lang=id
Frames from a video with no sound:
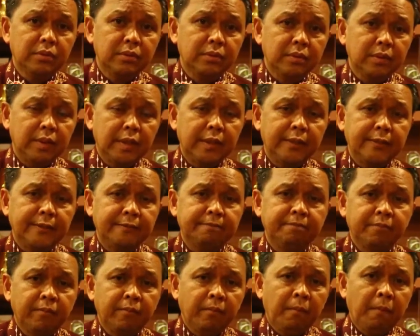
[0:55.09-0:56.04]
ya
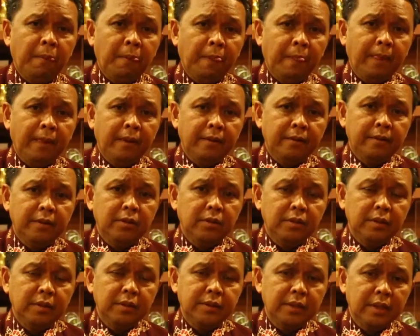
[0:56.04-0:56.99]

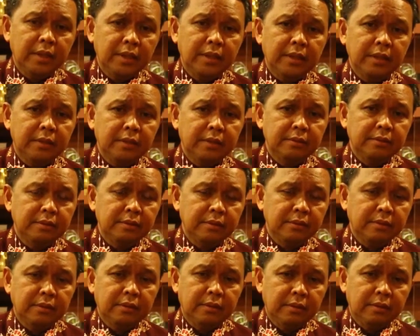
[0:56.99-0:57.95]
Indonesia akan
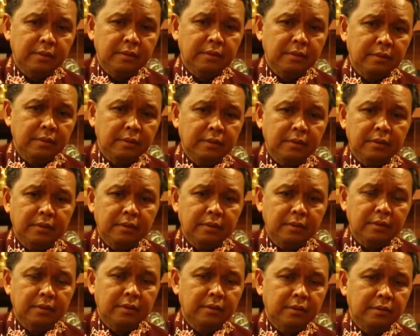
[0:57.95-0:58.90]
eh,
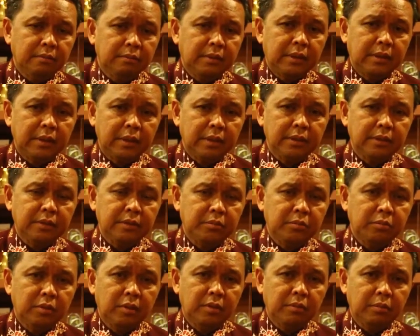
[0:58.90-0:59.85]
meraih
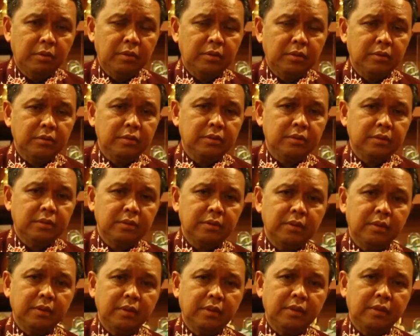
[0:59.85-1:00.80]
sebuah bonus
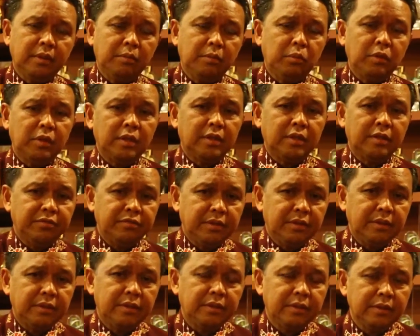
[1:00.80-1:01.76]
eh, demografi
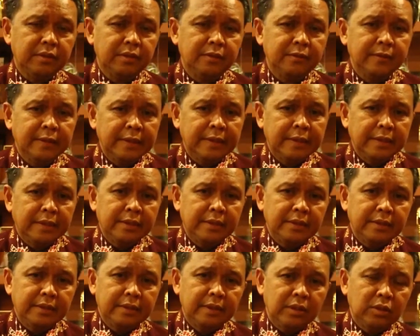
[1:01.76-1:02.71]

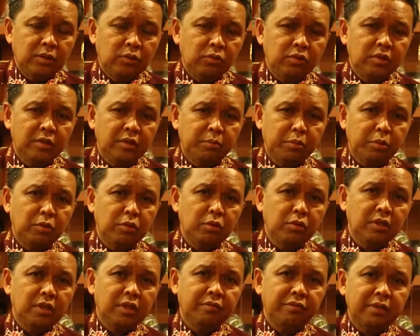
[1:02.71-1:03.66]
yaitu usia
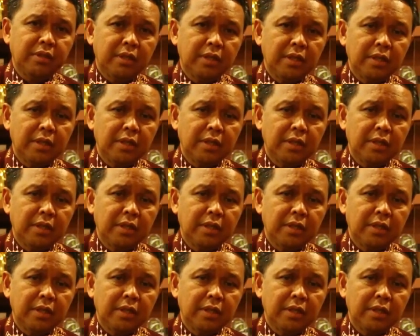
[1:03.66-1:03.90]
produktif kita